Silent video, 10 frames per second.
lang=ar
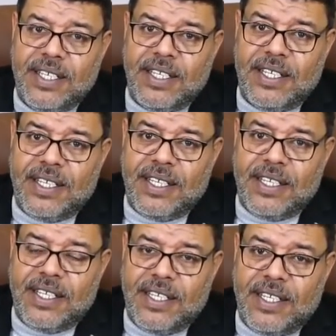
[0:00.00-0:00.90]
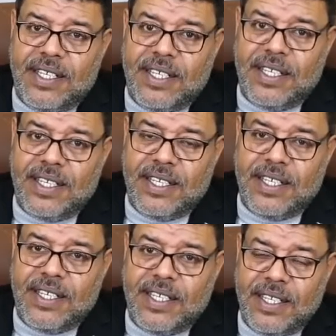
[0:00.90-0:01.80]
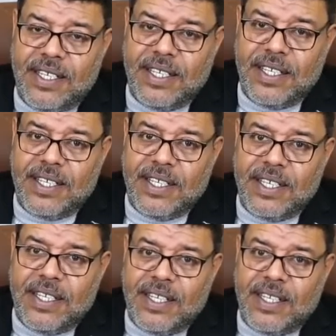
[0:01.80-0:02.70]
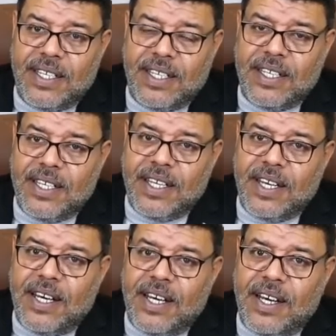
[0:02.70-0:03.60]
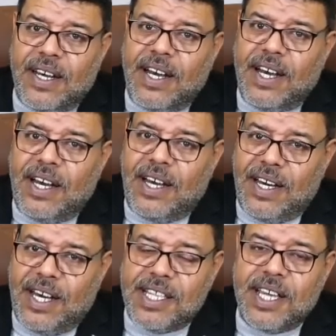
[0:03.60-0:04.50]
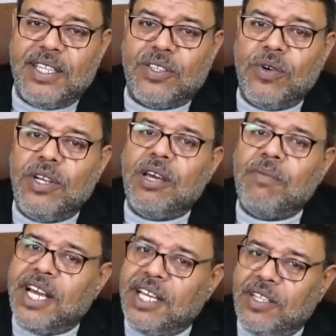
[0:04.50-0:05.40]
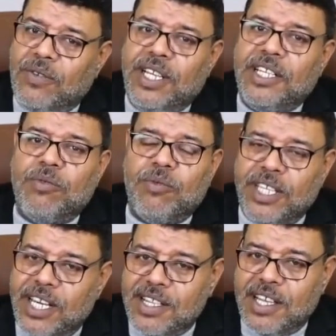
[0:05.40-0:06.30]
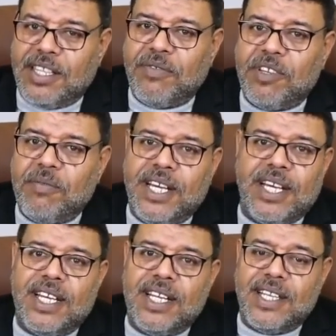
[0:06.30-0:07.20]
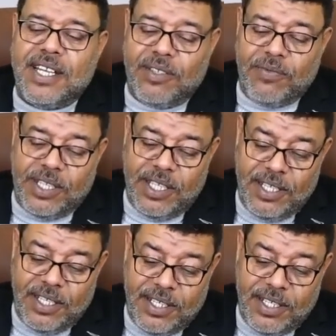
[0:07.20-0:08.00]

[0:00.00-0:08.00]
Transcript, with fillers: الولي نعم كل معاني الولي هي تنطبق في رسول الله صلى الله آه عليه واله نعم، وسلم كل معاني الولي ممتاز اتفق معك على ذلك اتفضل